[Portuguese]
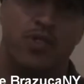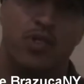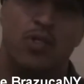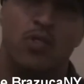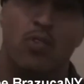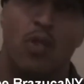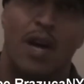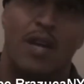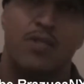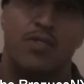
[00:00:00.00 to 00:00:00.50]
O
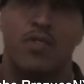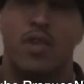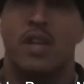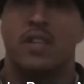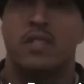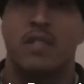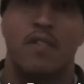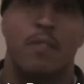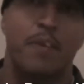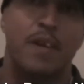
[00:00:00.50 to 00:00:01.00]
disco do
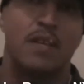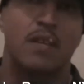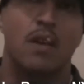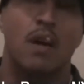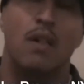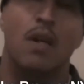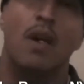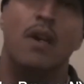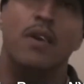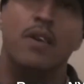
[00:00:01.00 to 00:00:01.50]
Racionais estava pra
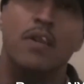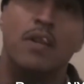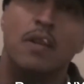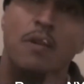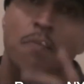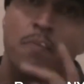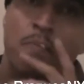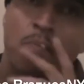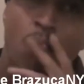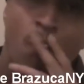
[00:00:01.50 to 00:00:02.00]
sair
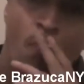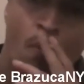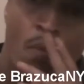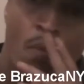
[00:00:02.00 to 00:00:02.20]
ainda.